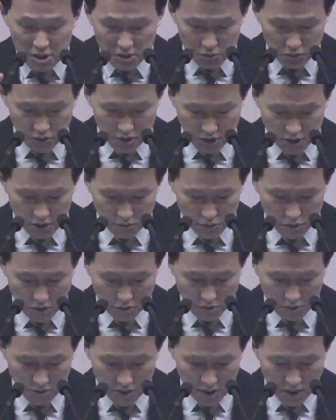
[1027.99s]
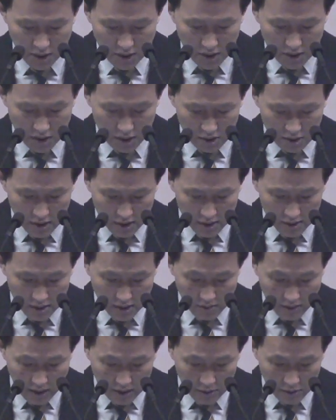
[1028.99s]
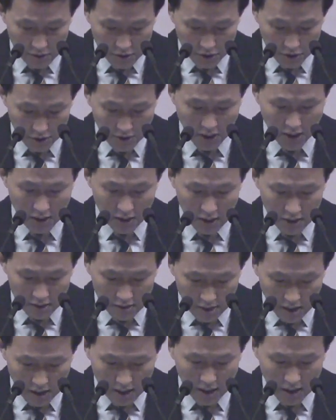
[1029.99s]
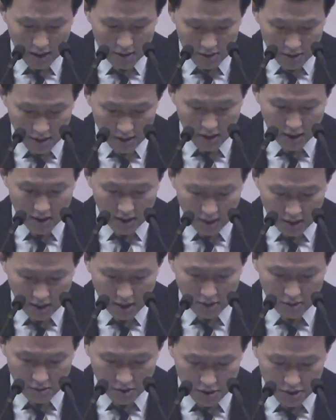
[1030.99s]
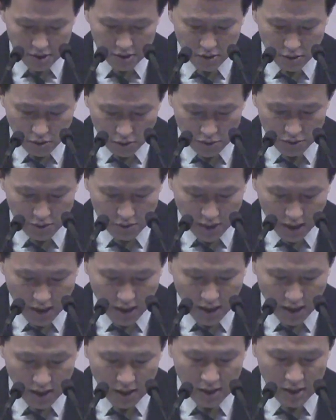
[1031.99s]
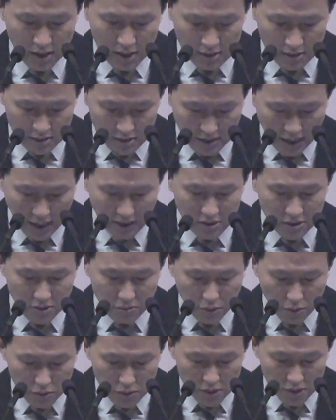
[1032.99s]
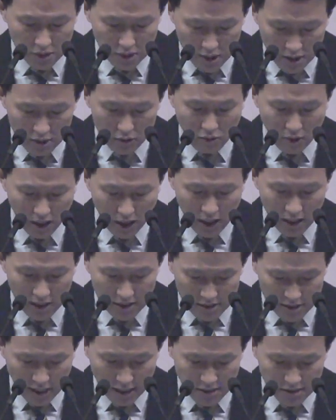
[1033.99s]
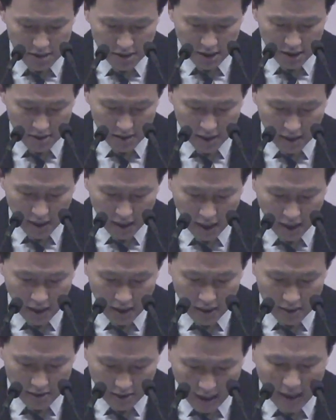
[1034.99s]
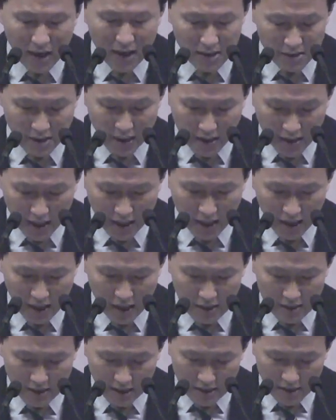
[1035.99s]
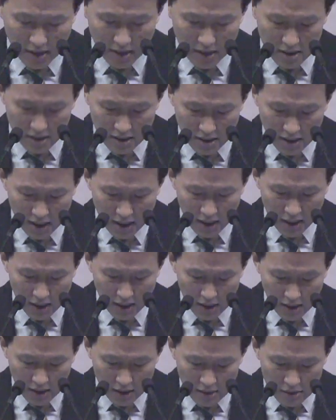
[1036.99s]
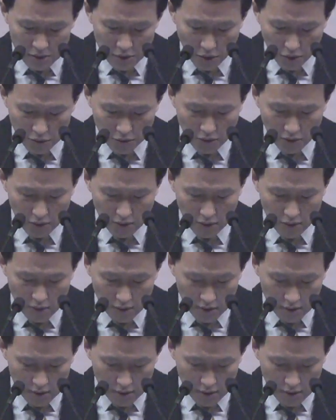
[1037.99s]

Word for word: 26장 10절에 보면 일어나 내 발로 서라 내가 내게 나타난 것은 곧 내가 나를 본 일과 장차 내게 내가 내게 나타날 일에 서로